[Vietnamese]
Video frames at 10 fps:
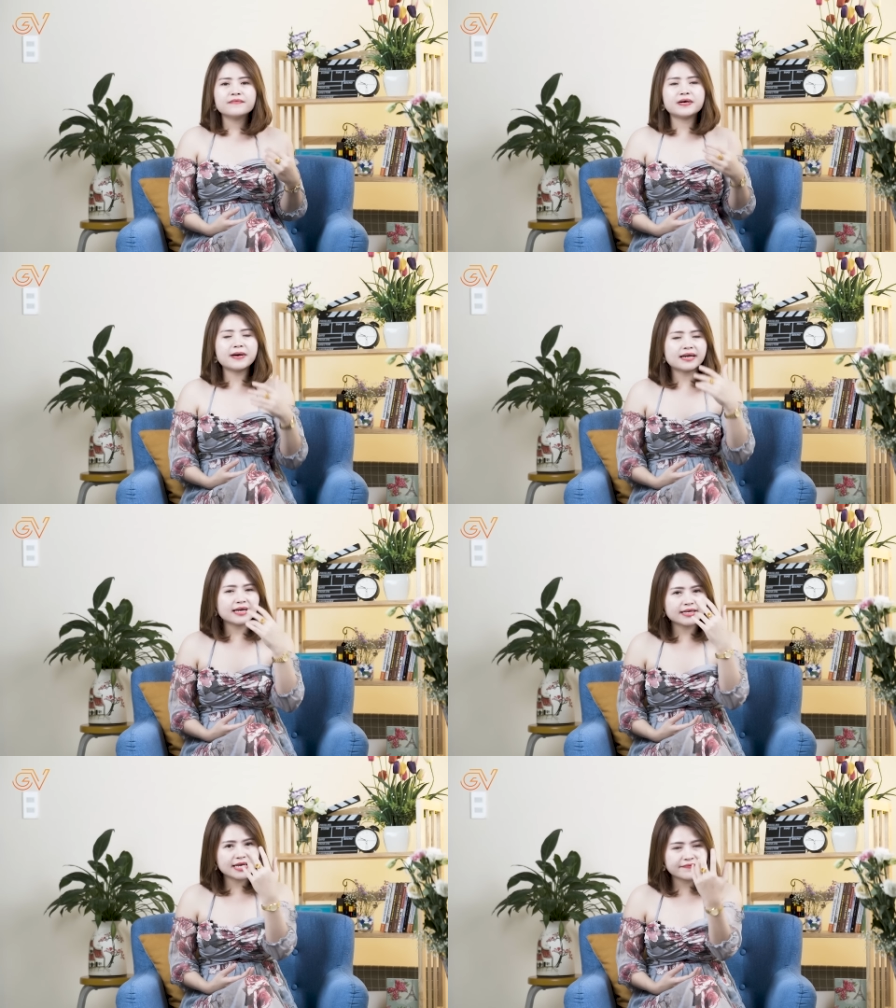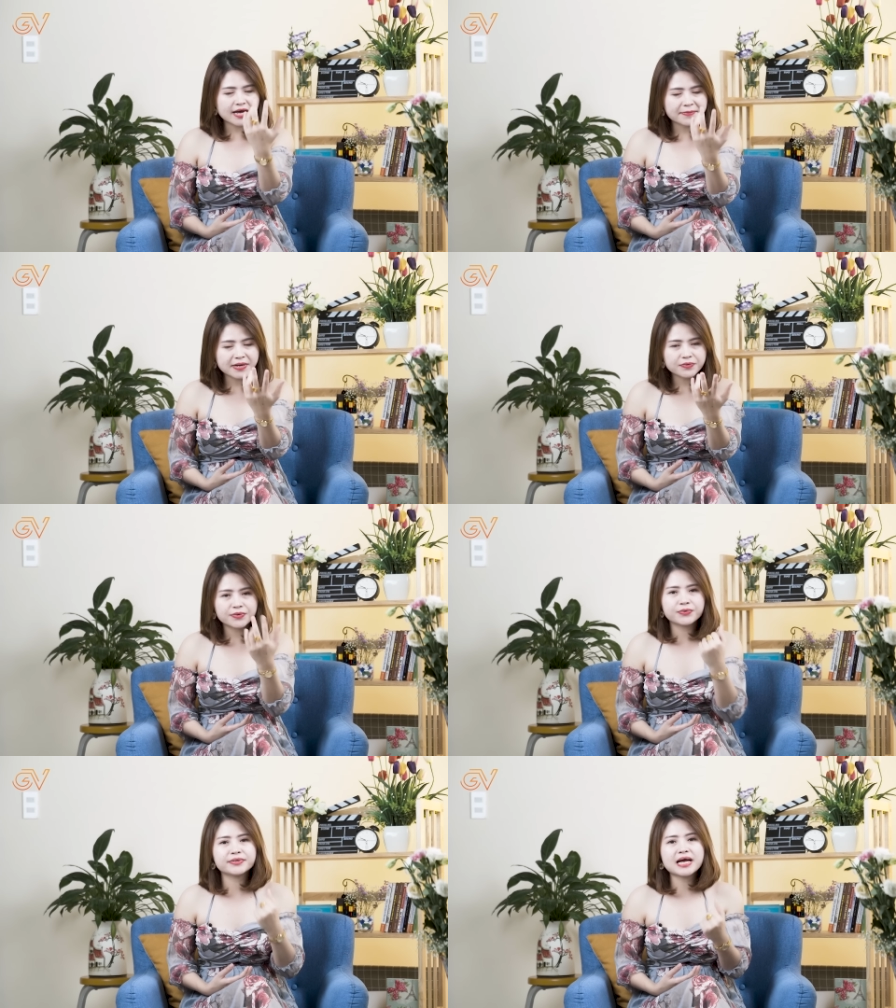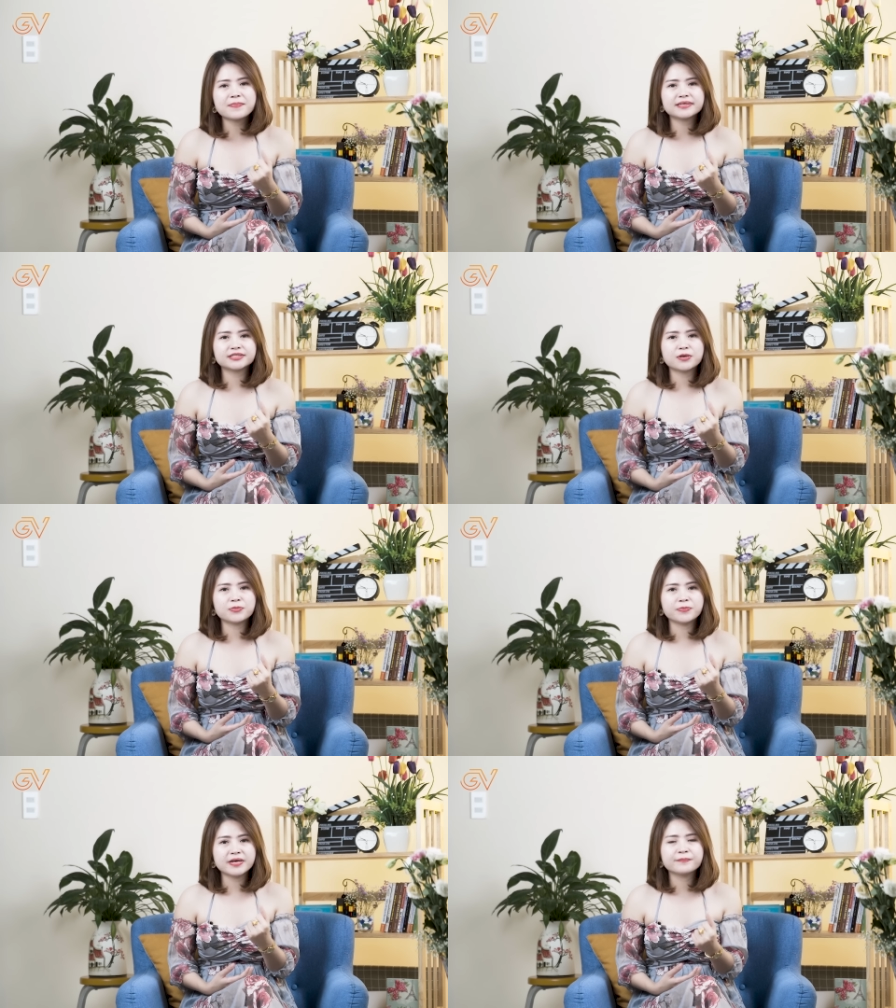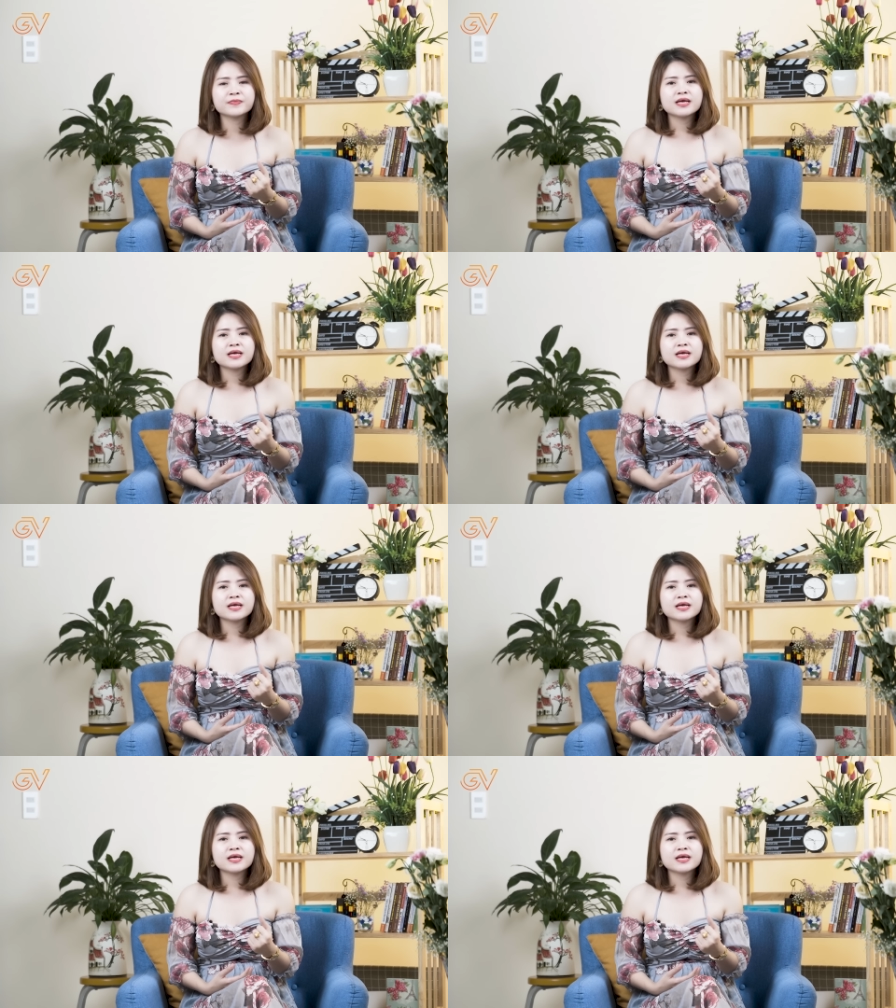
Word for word: và bạn hãy nhìn vào ánh mắt của đối tác bạn chồng của mình